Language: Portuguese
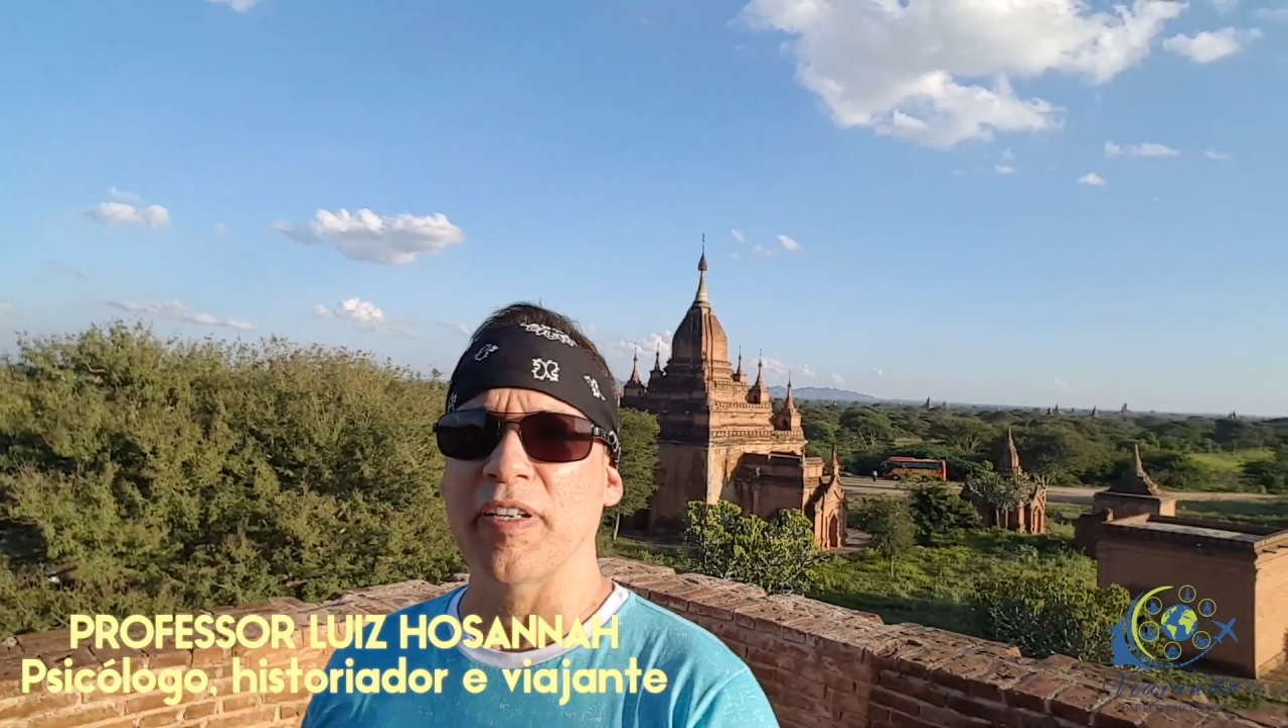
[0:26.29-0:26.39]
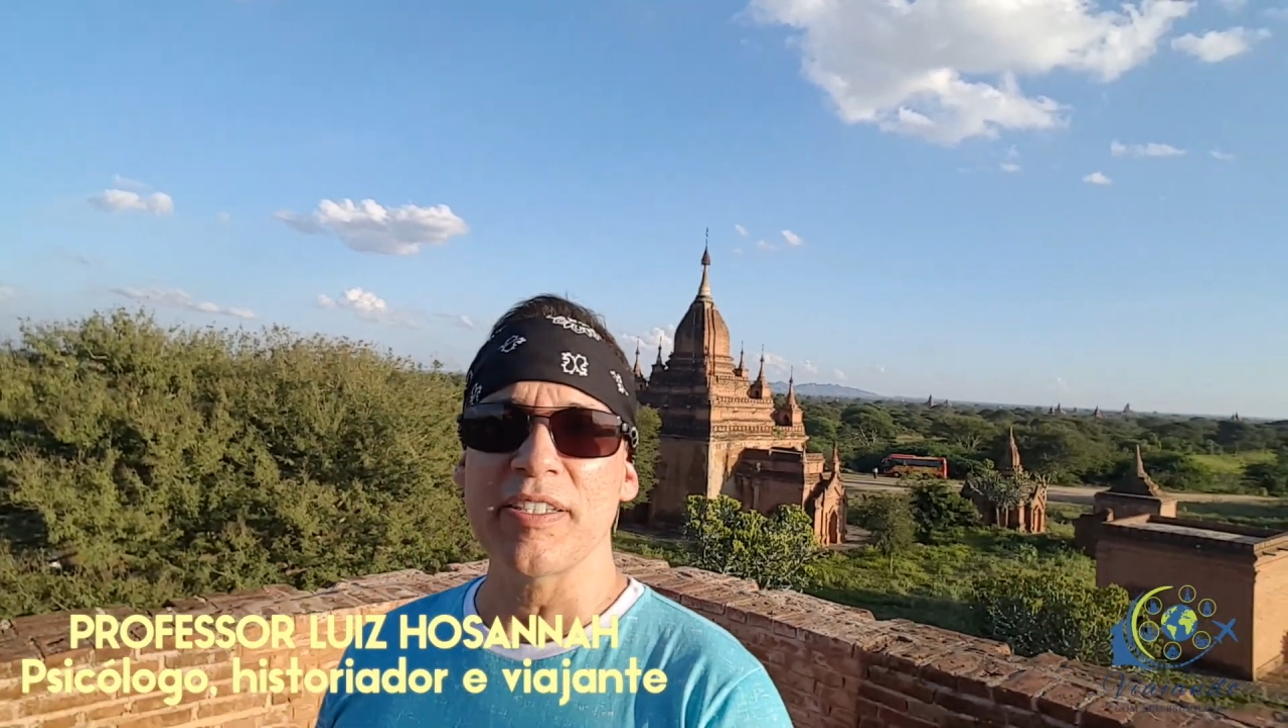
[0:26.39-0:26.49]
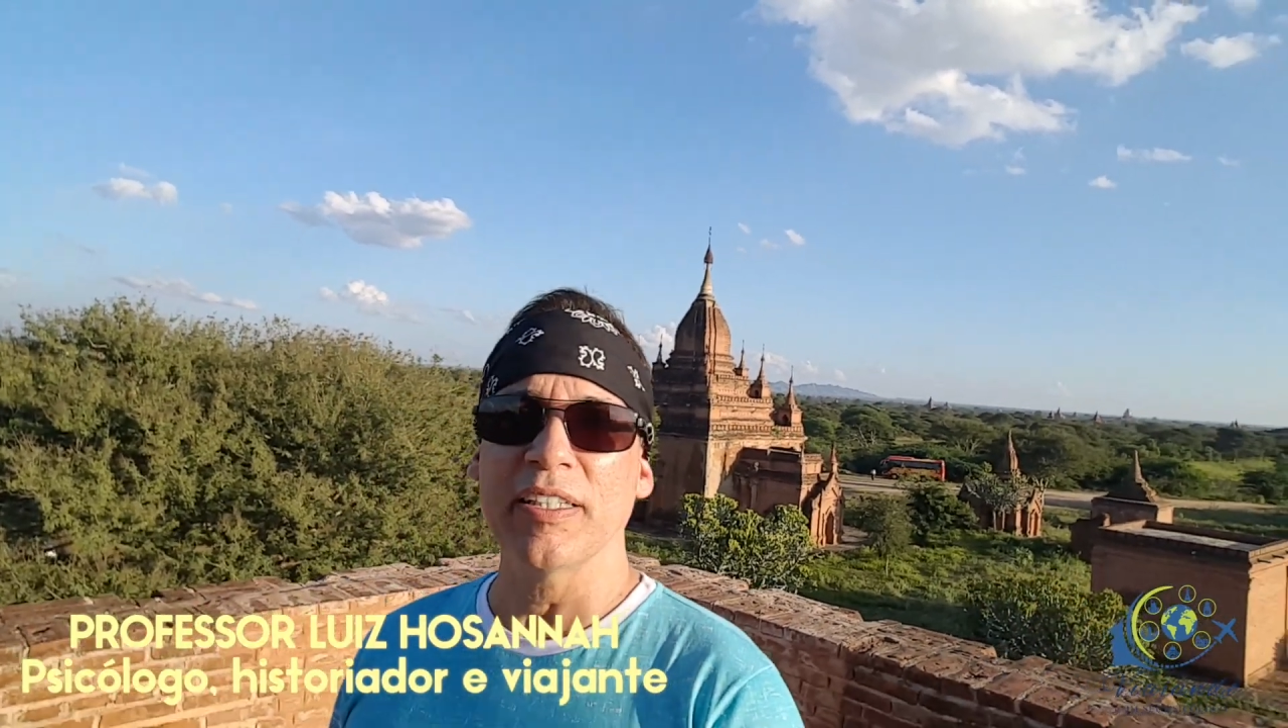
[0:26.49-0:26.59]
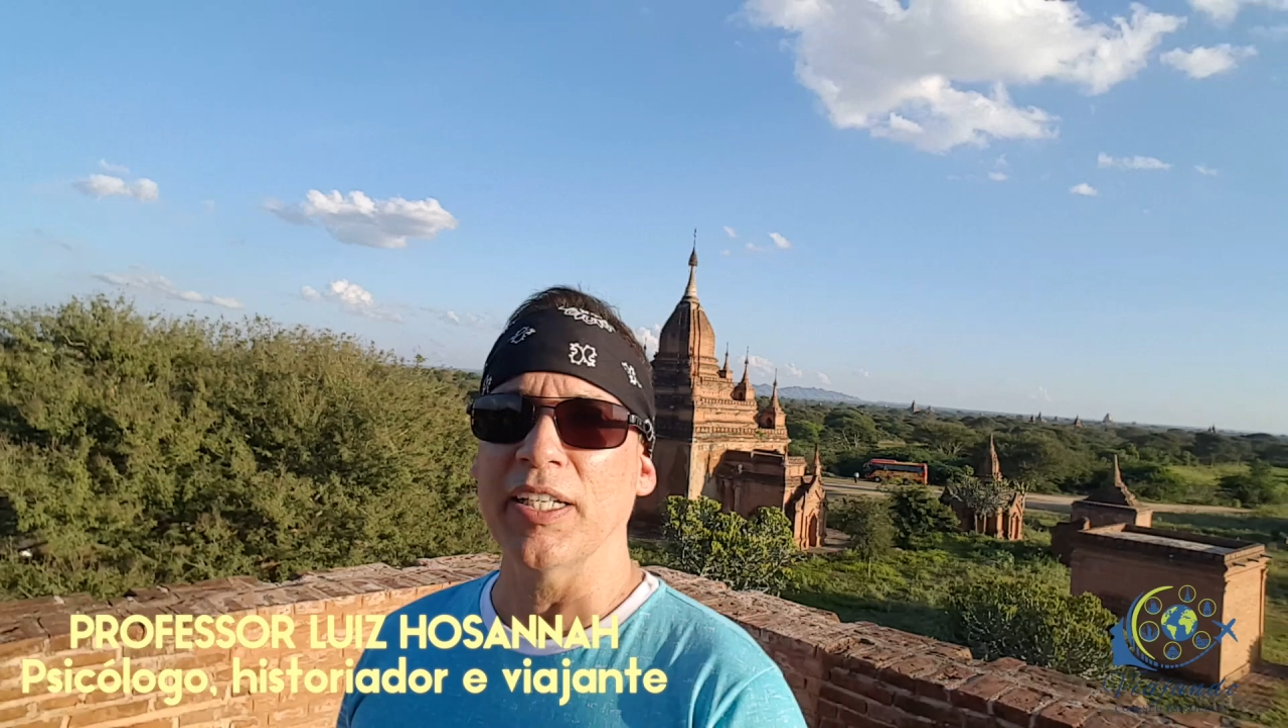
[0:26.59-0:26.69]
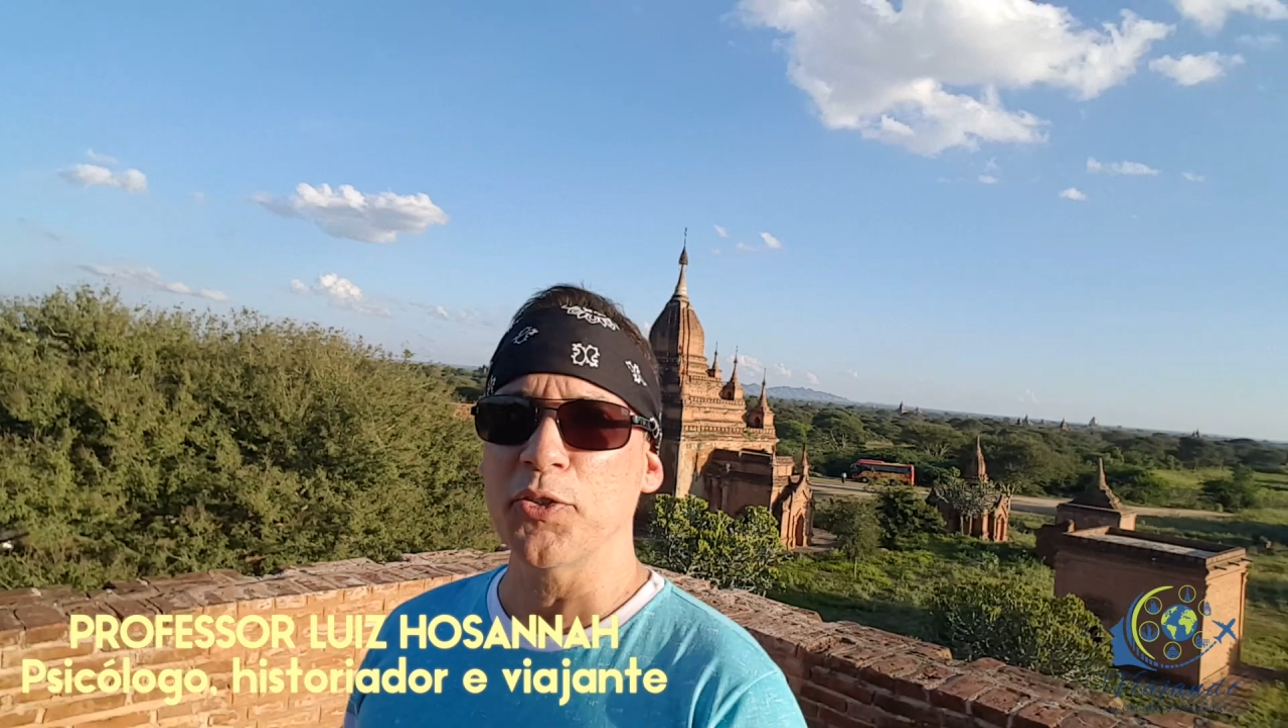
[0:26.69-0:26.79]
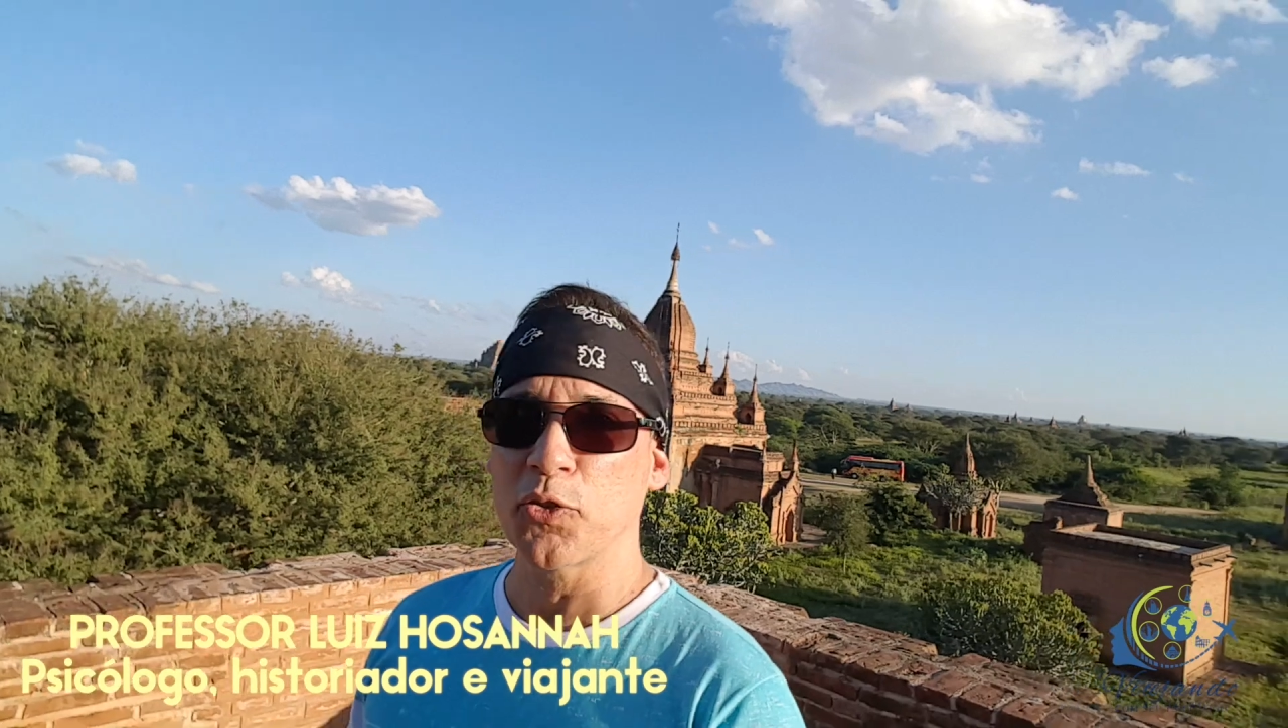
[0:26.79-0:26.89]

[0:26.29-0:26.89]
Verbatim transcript: fascinante,